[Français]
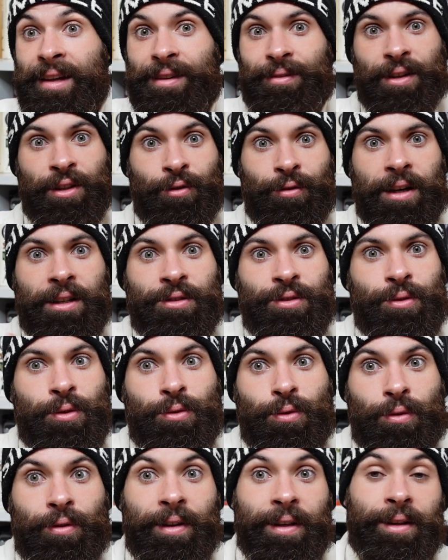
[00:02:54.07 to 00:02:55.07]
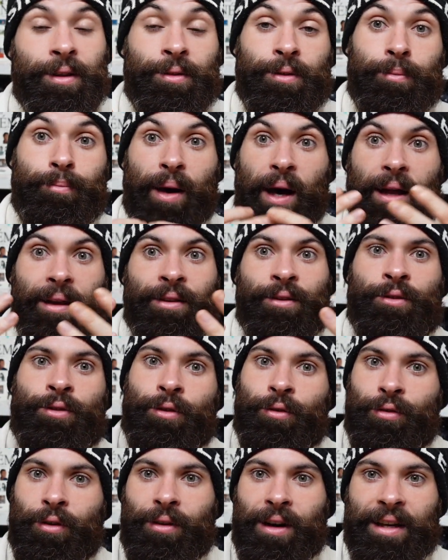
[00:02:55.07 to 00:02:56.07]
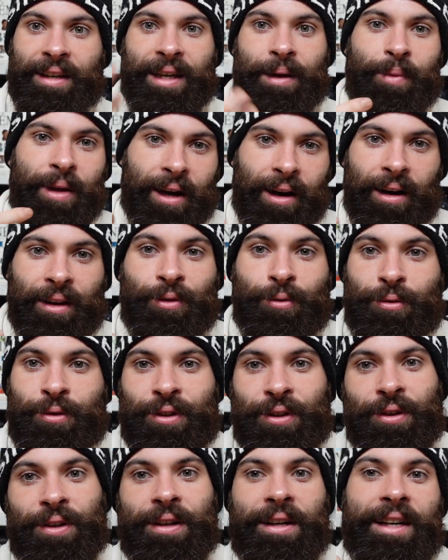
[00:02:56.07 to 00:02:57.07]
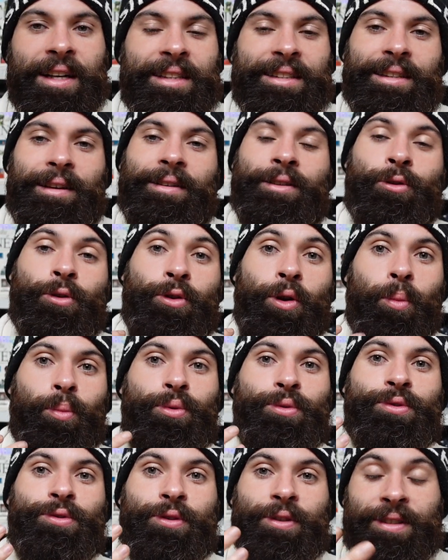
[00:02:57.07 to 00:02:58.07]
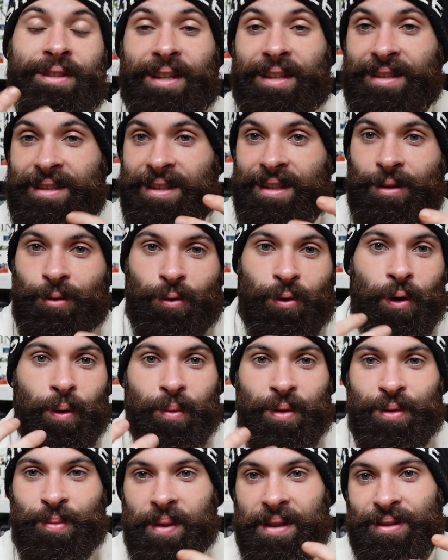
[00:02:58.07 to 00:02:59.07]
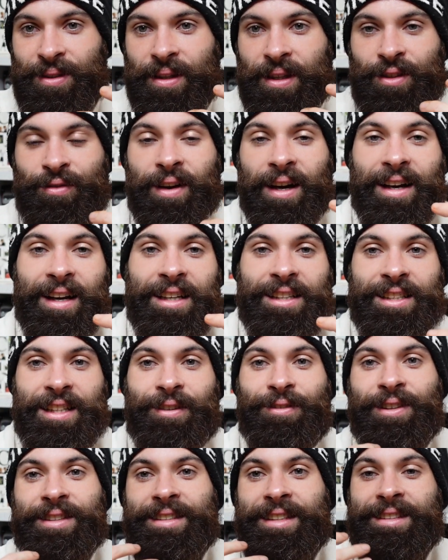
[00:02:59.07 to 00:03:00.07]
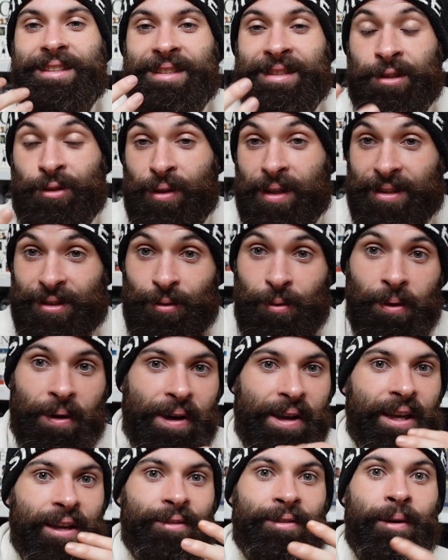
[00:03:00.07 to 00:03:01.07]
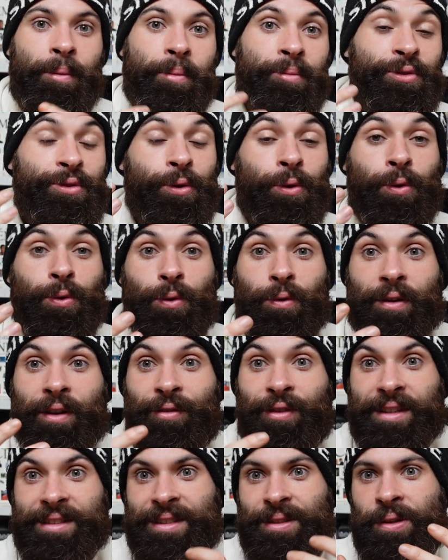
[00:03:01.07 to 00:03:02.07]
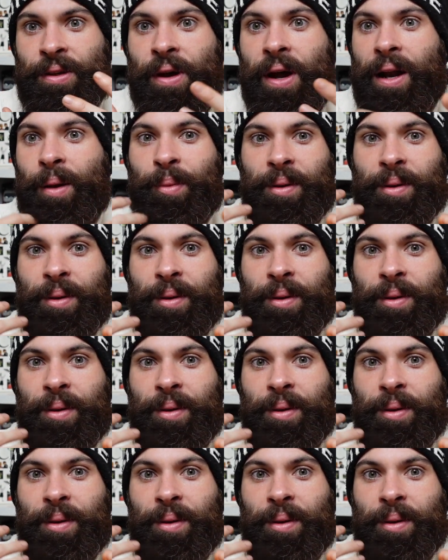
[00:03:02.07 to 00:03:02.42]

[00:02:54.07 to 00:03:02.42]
qui va devoir se retrouver bah, devant la caméra. Donc, euh, ça va d'autant plus le stresser. Donc, comment ce personnage va réagir face à cette situation Il va même se retrouver face à la